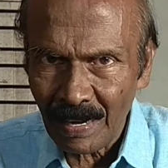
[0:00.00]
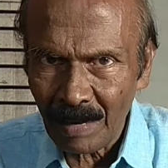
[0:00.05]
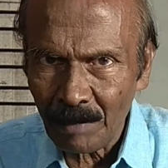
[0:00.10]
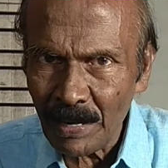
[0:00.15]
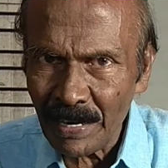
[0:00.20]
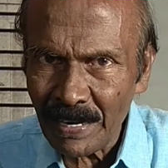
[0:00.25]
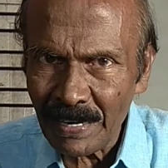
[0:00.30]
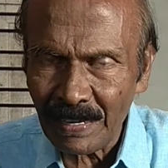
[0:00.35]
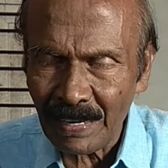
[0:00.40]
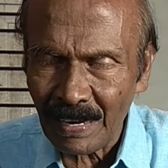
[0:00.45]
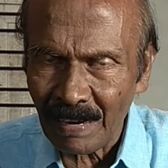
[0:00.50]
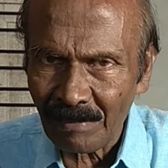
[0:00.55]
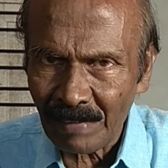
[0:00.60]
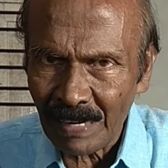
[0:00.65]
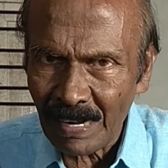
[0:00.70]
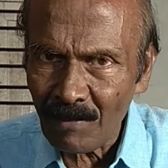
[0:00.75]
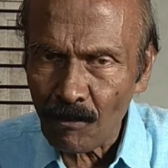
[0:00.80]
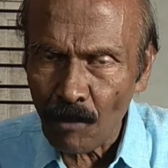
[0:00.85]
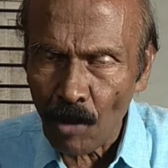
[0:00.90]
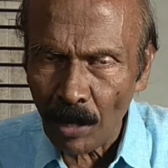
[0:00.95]

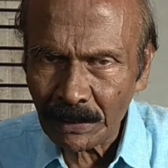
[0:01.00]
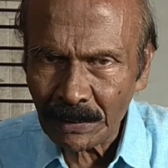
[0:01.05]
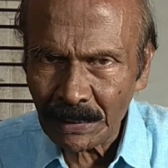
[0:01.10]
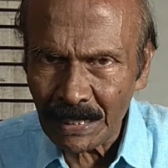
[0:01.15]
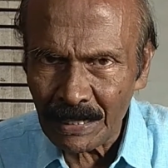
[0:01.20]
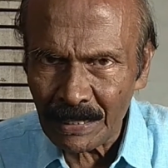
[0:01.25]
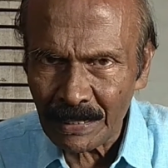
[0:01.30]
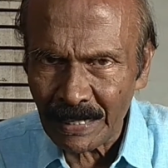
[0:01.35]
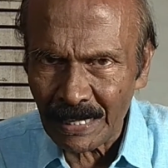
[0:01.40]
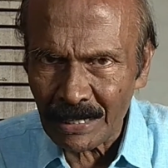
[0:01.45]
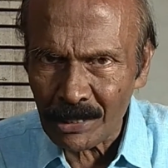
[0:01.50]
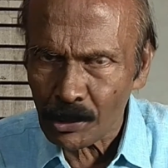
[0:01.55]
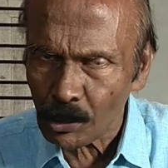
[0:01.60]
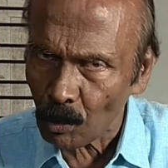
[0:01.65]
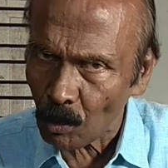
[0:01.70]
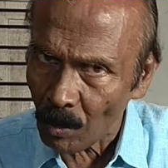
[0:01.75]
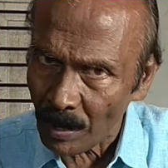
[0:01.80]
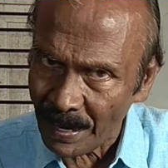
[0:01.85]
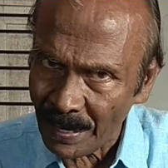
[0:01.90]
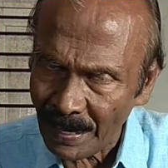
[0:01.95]
அமெரிக்காவில் வாஷிங்டன்
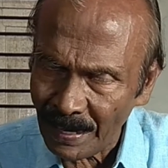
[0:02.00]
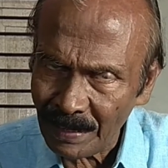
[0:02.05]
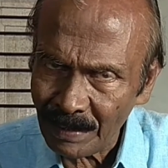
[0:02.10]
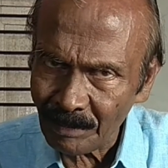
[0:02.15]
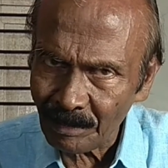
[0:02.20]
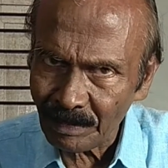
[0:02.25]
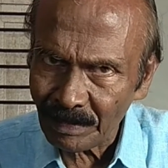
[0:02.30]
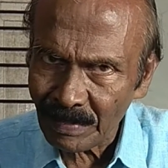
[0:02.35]
ஸ்கொயர்